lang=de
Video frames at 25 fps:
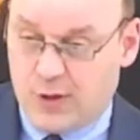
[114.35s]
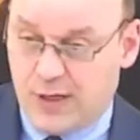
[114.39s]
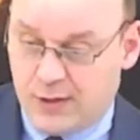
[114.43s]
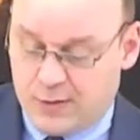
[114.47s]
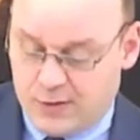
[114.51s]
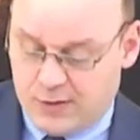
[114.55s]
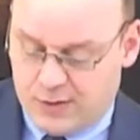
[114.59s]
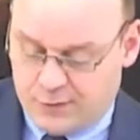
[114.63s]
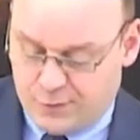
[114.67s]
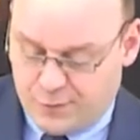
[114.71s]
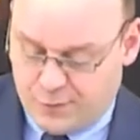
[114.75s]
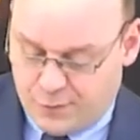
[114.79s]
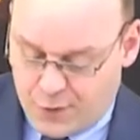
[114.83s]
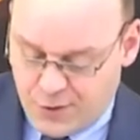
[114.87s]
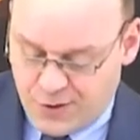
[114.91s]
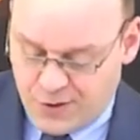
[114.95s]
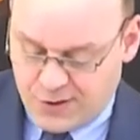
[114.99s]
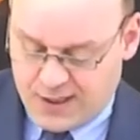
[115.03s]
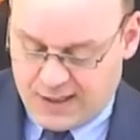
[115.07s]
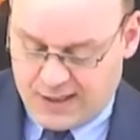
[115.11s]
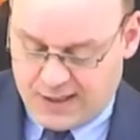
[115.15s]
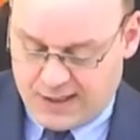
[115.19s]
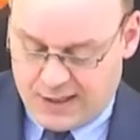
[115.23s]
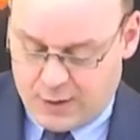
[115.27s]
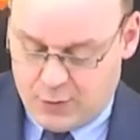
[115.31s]
Ulrich
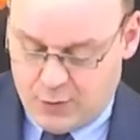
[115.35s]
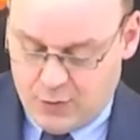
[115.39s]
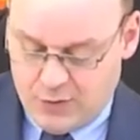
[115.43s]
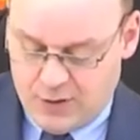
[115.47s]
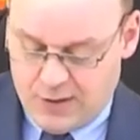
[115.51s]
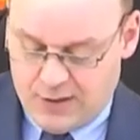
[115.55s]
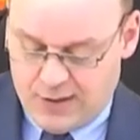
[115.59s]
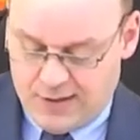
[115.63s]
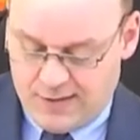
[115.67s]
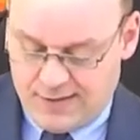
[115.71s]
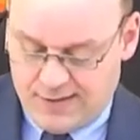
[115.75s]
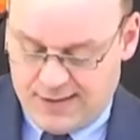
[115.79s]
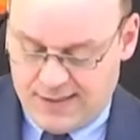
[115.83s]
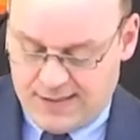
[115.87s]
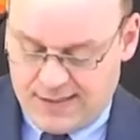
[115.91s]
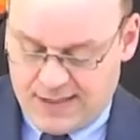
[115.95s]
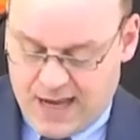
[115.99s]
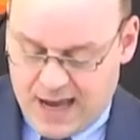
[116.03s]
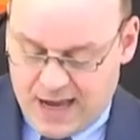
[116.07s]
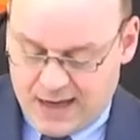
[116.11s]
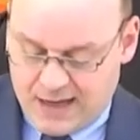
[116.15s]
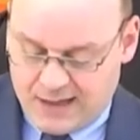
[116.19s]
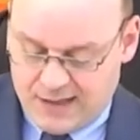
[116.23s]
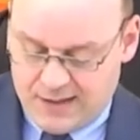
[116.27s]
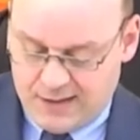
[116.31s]
Voskerau sieht
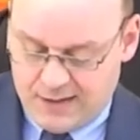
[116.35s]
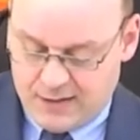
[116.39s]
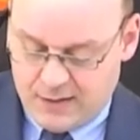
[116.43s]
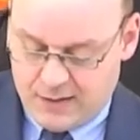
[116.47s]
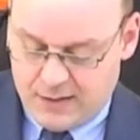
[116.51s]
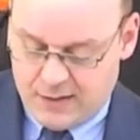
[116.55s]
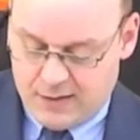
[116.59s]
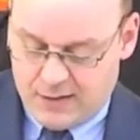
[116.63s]
darin